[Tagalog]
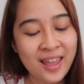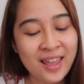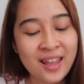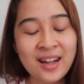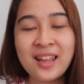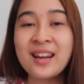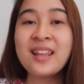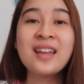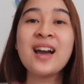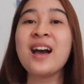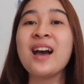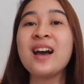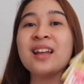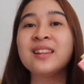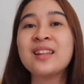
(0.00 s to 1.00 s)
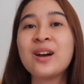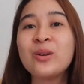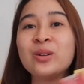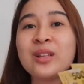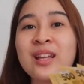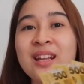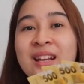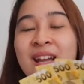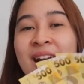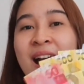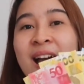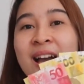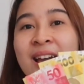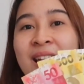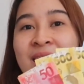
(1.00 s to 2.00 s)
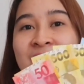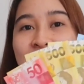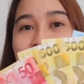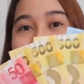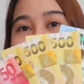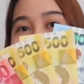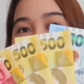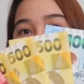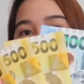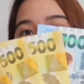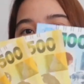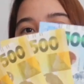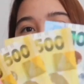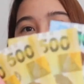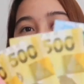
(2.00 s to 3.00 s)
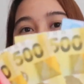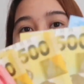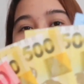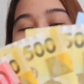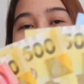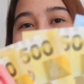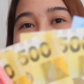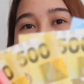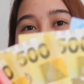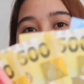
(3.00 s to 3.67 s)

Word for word: And inihahanda ko na rin ang aking kaperahan para